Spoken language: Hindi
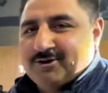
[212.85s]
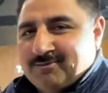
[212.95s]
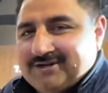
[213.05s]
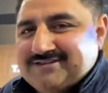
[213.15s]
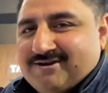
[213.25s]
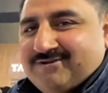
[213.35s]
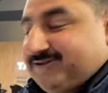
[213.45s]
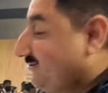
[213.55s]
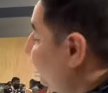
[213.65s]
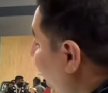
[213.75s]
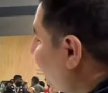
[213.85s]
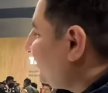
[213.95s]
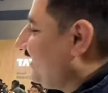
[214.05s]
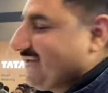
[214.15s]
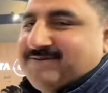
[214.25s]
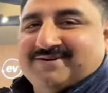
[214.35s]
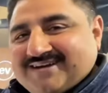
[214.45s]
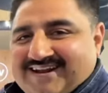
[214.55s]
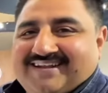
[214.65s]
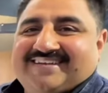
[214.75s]
ऑटोमोटिव सेवनटीन दूर से देख के
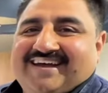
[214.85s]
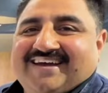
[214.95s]
पहचान लेता